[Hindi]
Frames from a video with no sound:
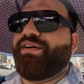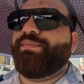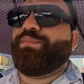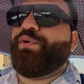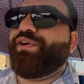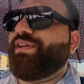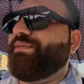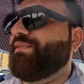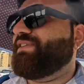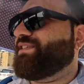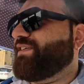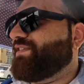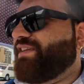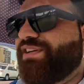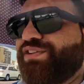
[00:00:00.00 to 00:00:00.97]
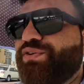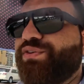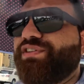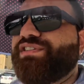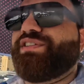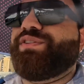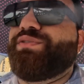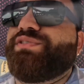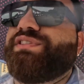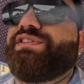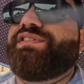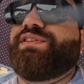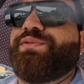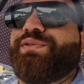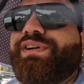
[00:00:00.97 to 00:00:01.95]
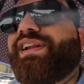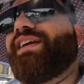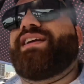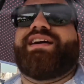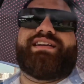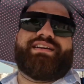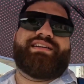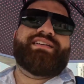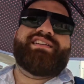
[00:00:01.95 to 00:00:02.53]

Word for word: पोर्टेबल छतरी छोटी सी क्यूट सी ज़रूर लेके आना